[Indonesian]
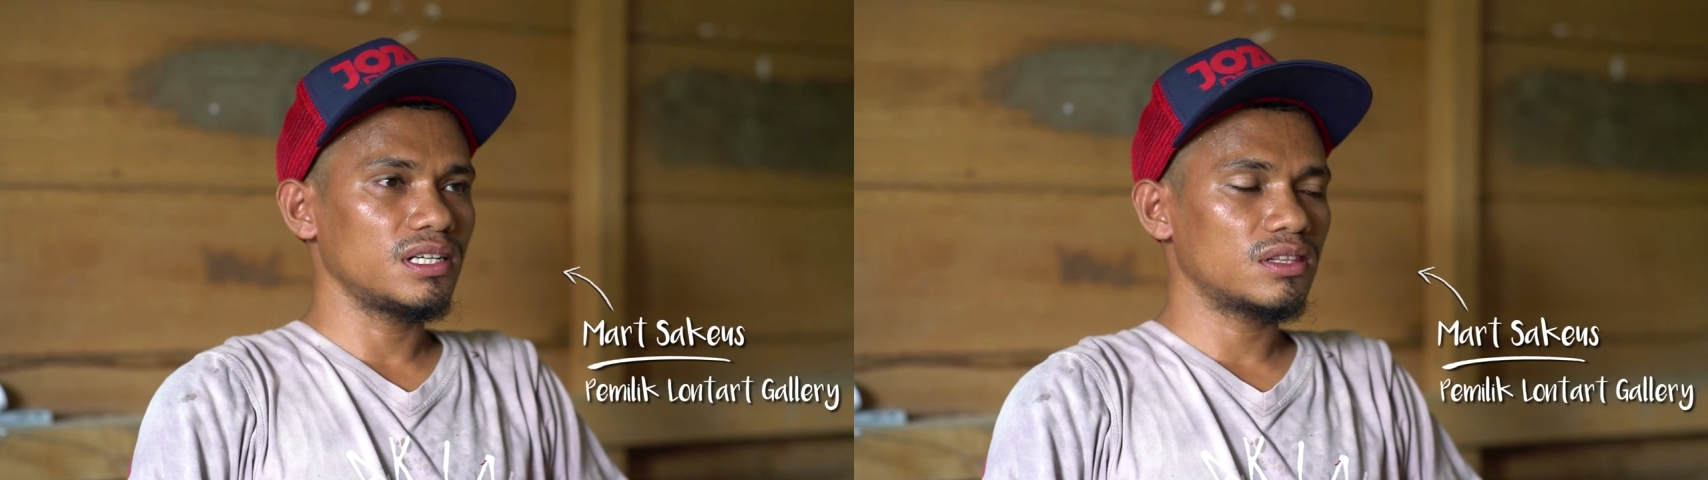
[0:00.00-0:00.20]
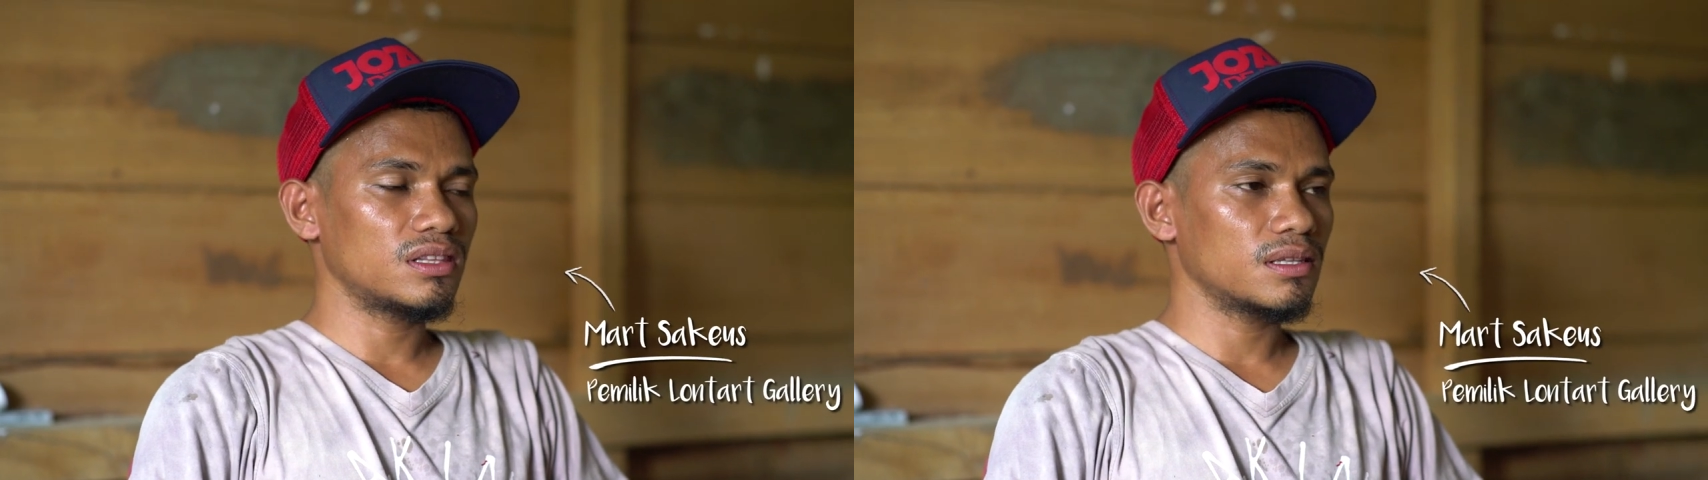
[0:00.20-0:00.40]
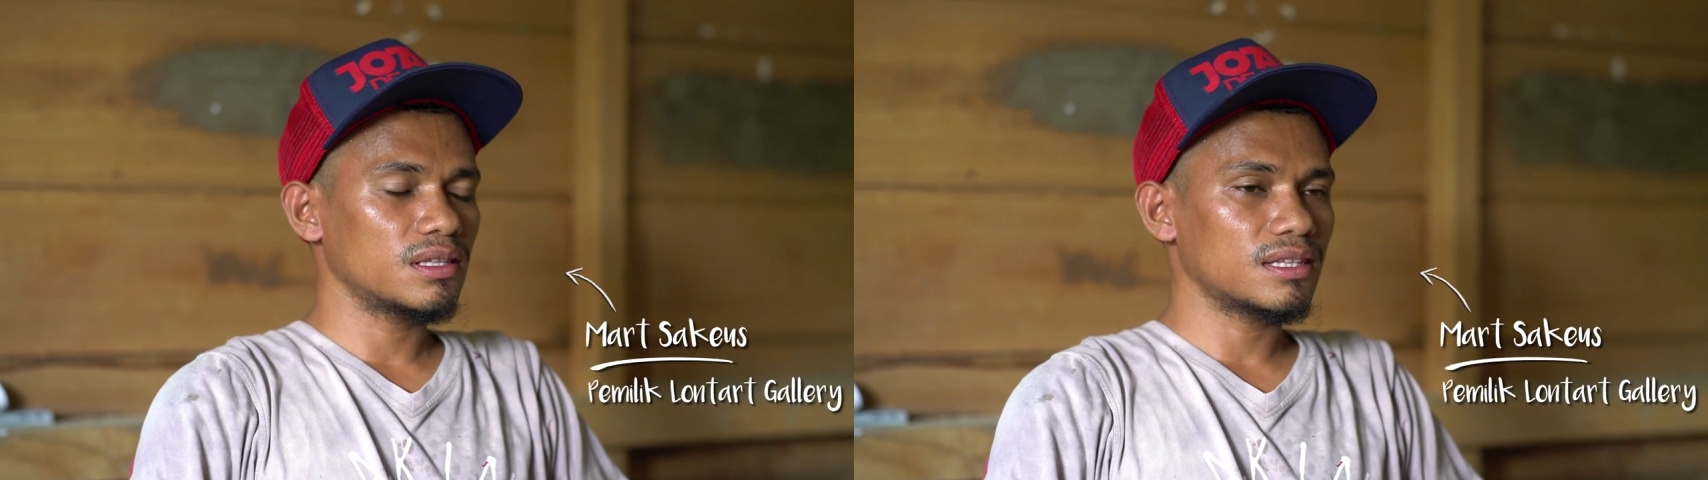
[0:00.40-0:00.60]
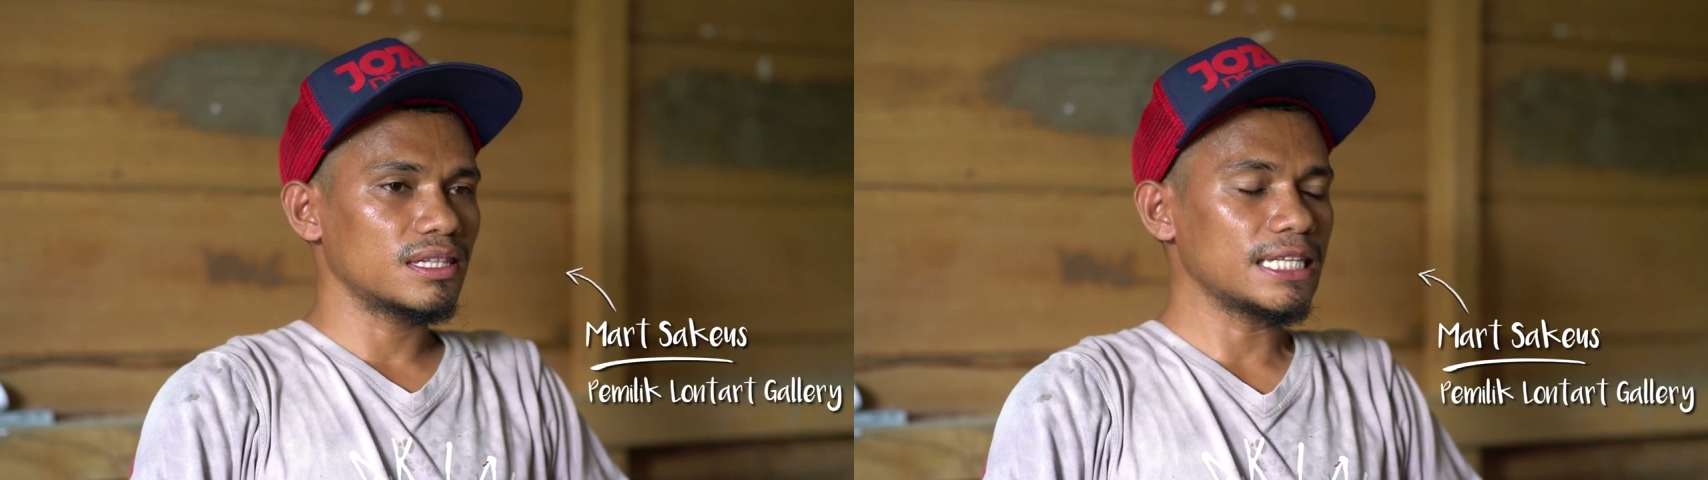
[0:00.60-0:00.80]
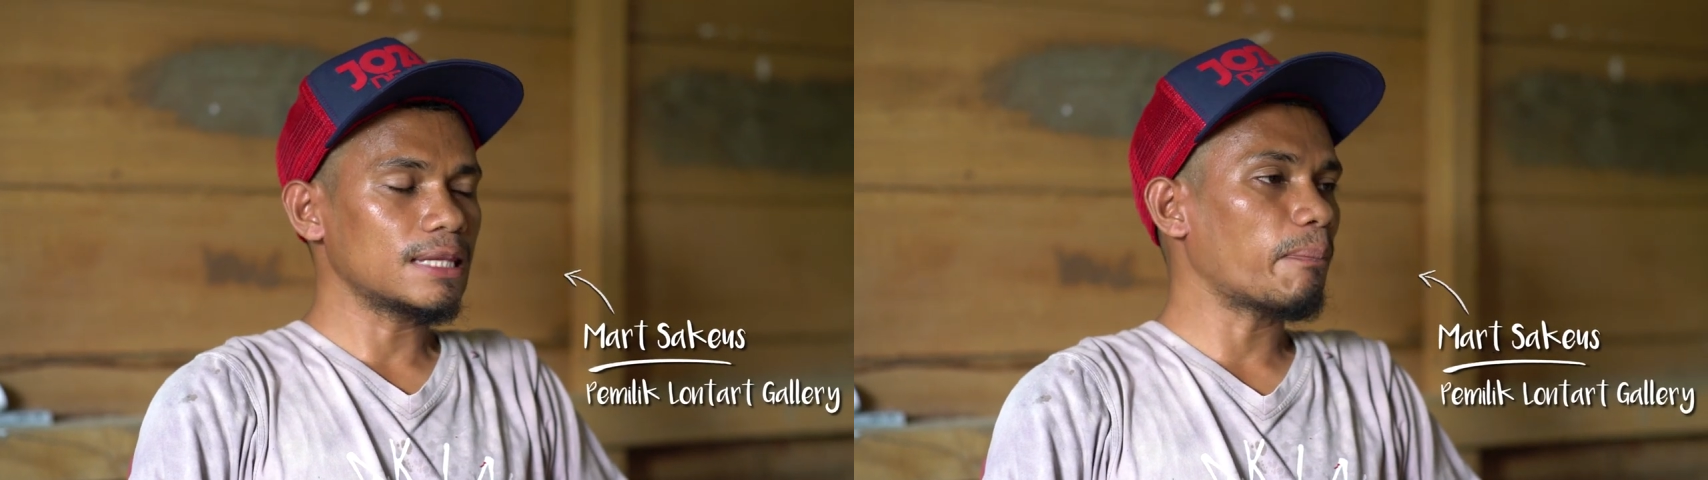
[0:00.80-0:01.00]
di,
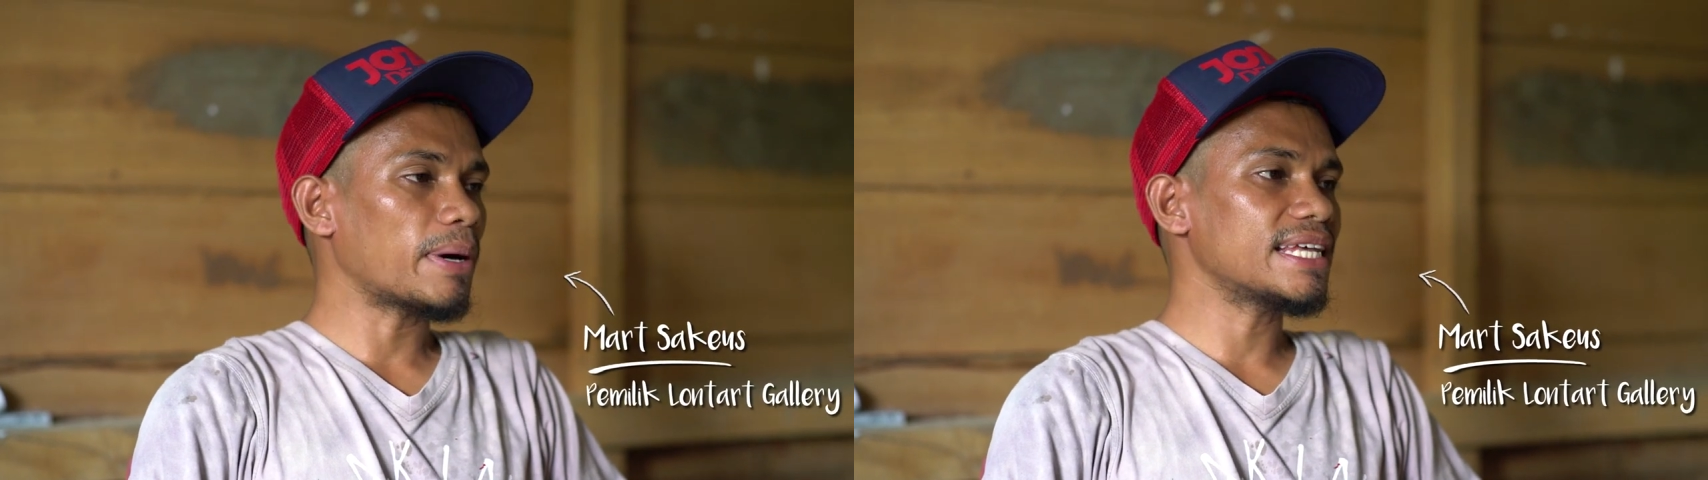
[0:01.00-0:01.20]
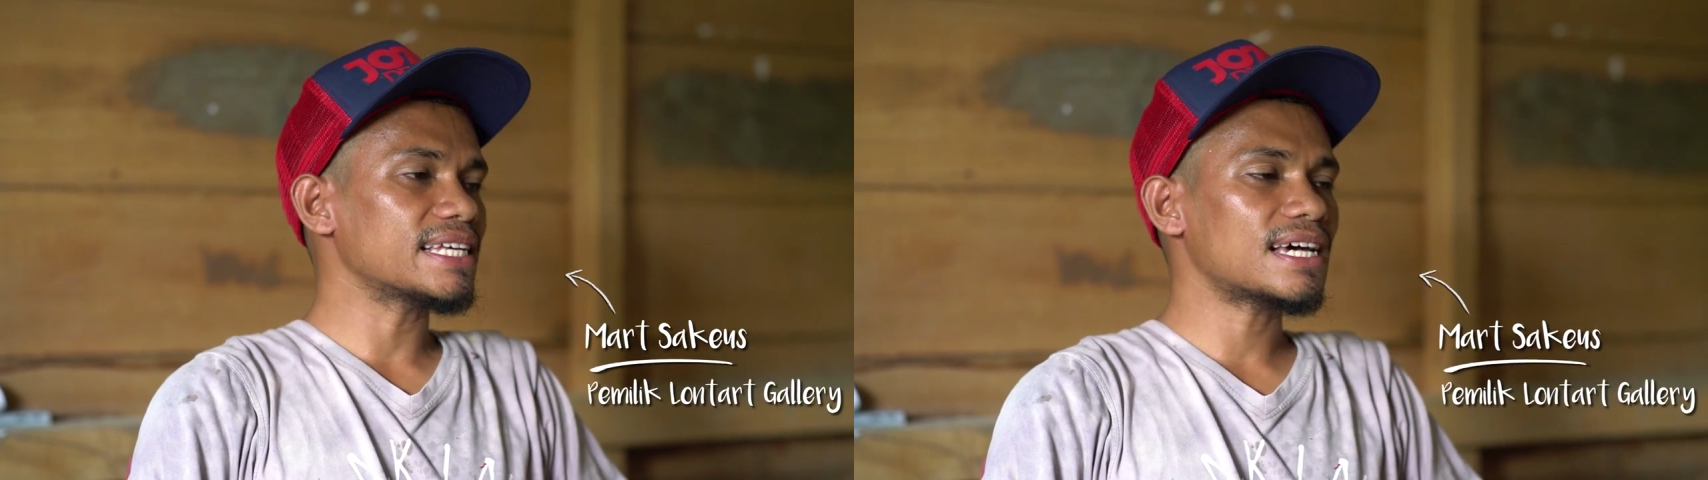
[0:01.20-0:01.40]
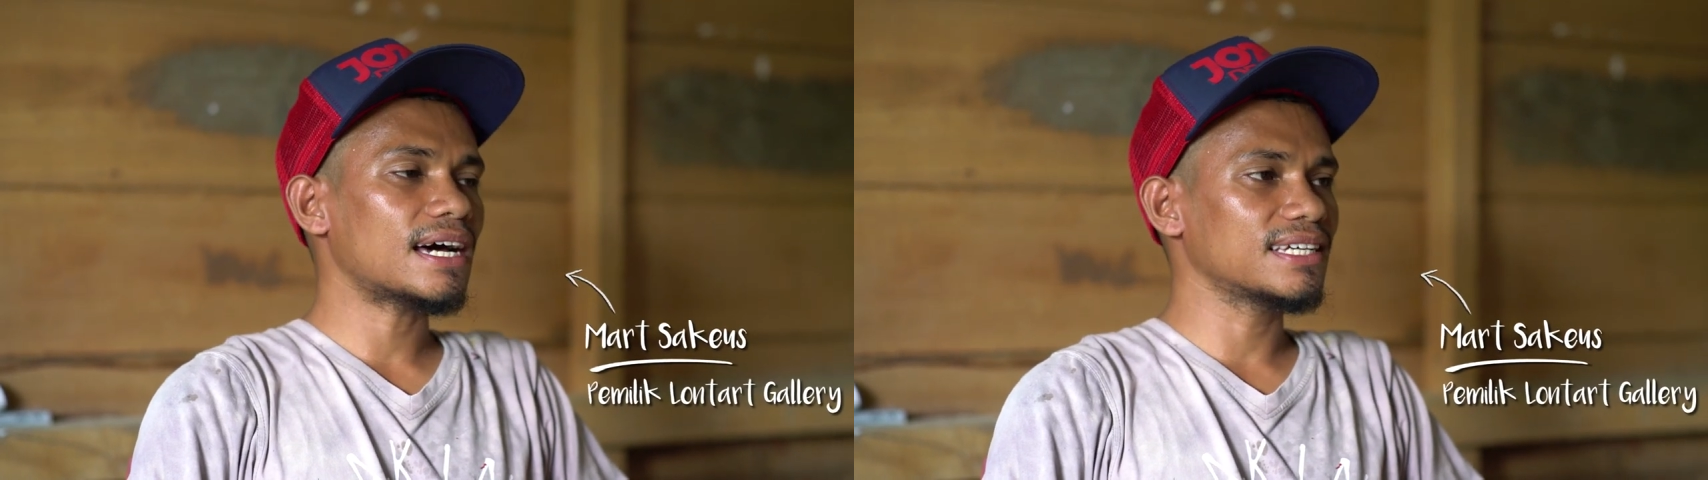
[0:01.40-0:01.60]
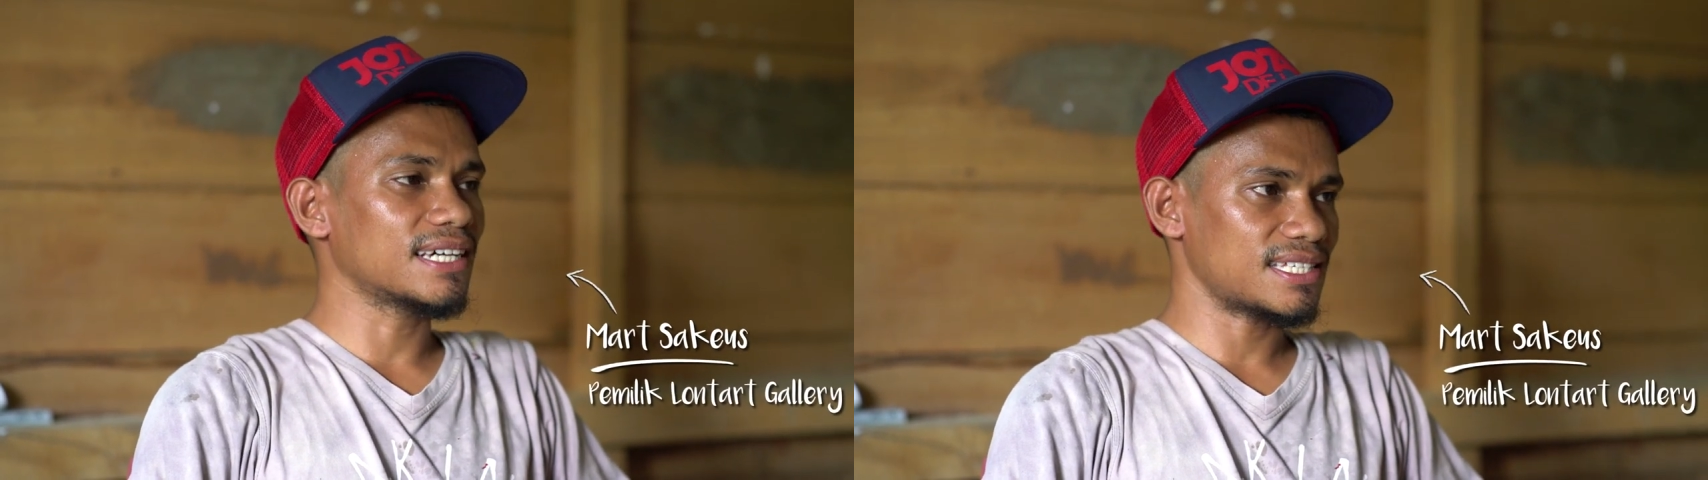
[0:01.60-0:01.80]
di tempat yang sangat